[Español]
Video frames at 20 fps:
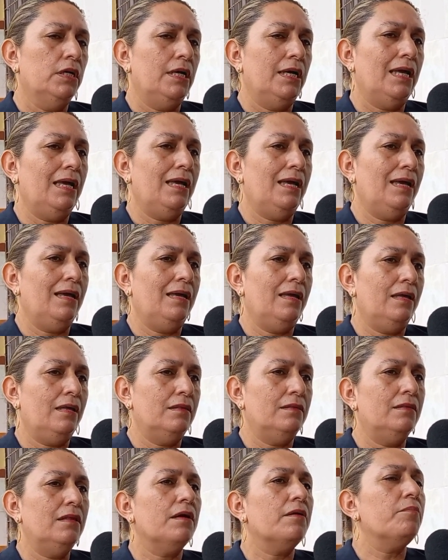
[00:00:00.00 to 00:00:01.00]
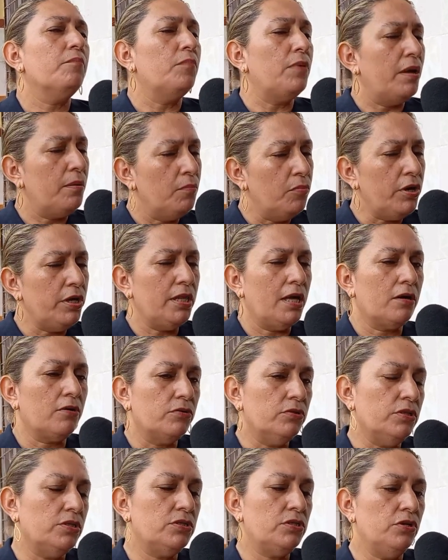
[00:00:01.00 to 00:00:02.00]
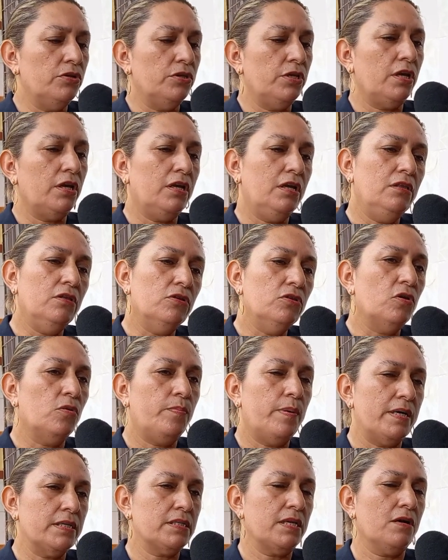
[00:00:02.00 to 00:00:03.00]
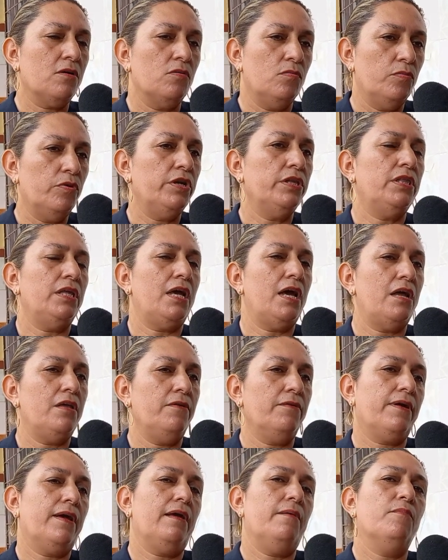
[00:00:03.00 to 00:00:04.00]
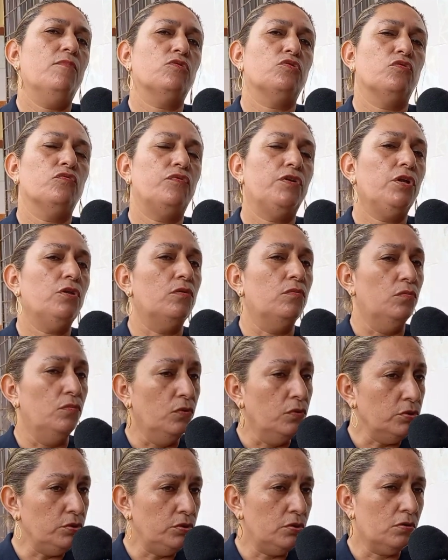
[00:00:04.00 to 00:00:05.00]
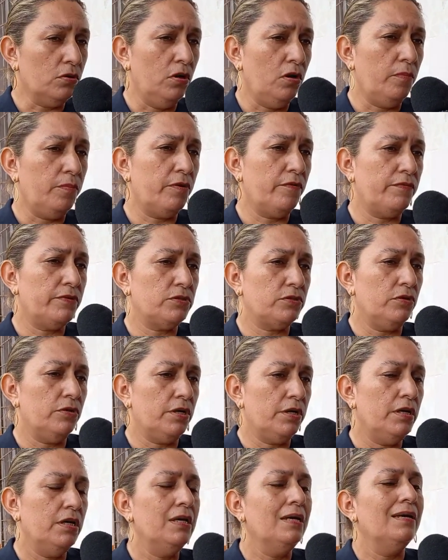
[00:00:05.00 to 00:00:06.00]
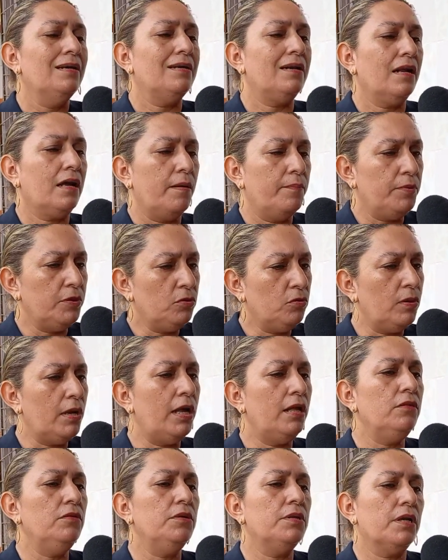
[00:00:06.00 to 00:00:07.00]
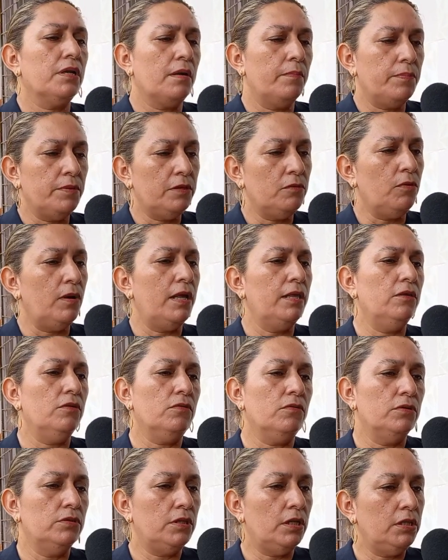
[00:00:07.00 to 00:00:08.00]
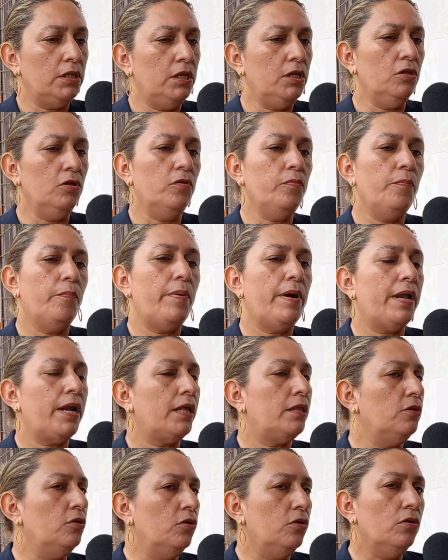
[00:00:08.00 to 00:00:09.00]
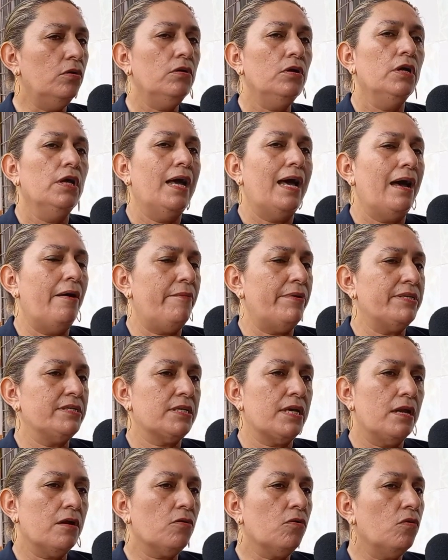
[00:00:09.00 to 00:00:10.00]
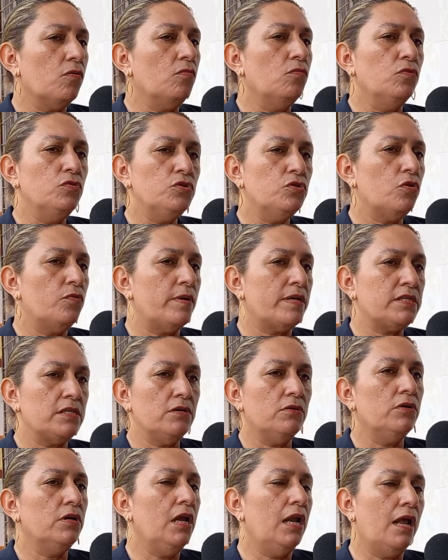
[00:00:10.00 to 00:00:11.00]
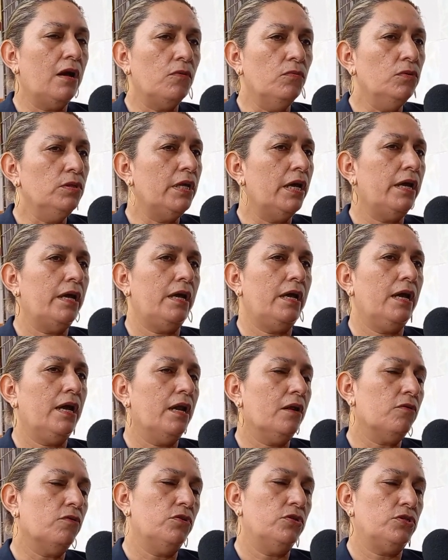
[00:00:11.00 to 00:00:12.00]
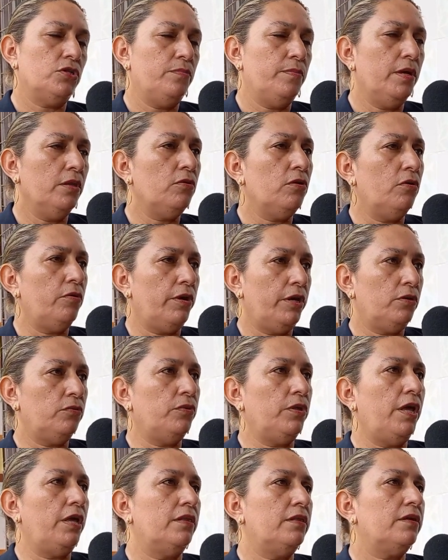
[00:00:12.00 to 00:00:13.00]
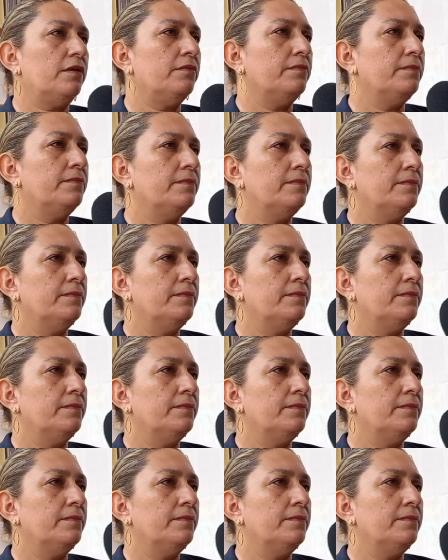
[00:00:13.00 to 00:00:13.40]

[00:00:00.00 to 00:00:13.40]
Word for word: eh, en buenas condiciones y no nos pase como este año que hemos sufrido mucho con los profesores, recapitulando y recapitulando contenidos para no avanzar con muchos vacíos y lagunas en el conocimiento de los estudiantes.